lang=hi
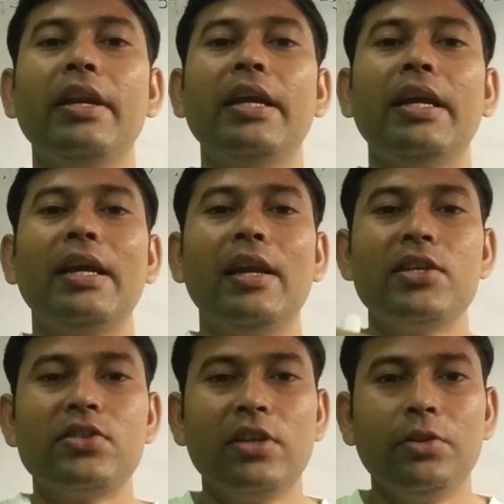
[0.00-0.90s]
वाले हैं
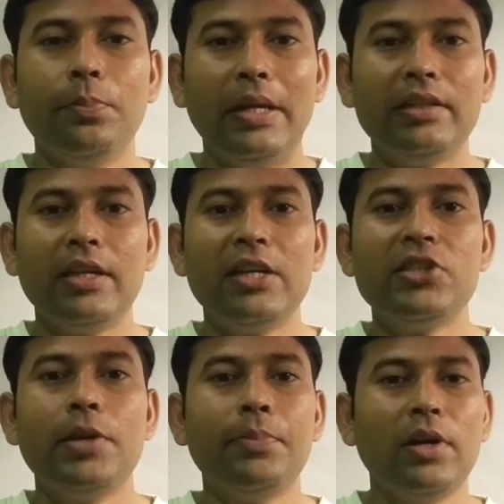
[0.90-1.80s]
क्लास टेंथ मैथ का
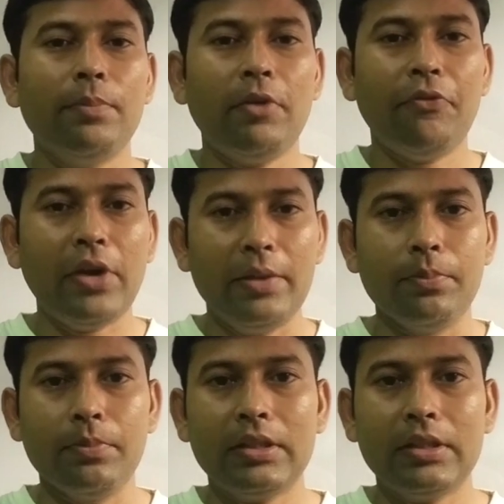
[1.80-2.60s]
चैप्टर नंबर फाइव